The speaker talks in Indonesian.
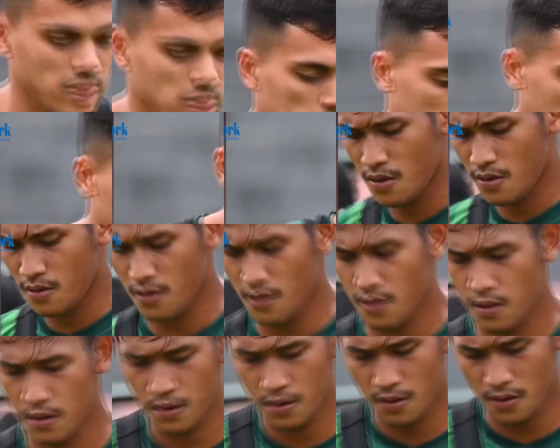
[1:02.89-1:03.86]
Hingga
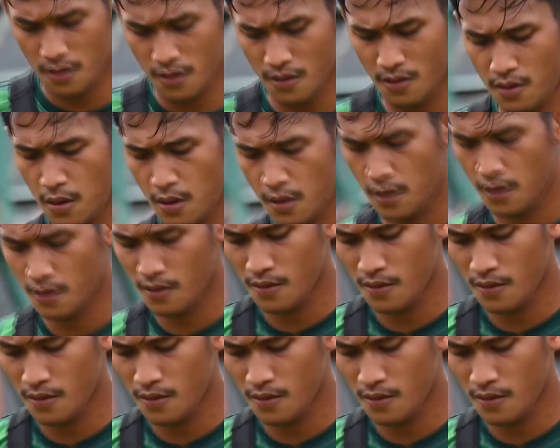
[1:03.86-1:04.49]
pekan ke-11,